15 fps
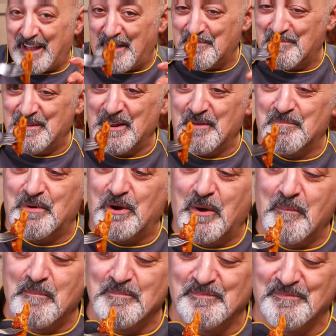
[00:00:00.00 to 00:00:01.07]
appena un po'.
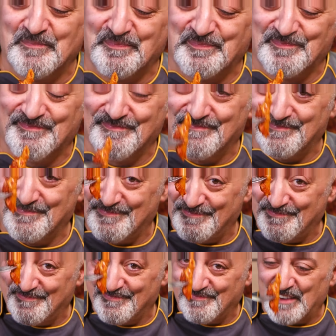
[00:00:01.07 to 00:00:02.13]

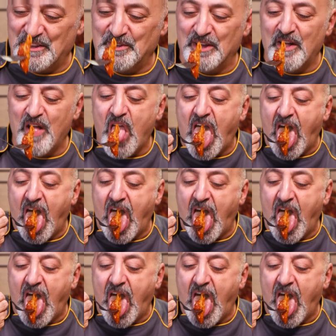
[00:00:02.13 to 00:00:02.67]
Vado, eh.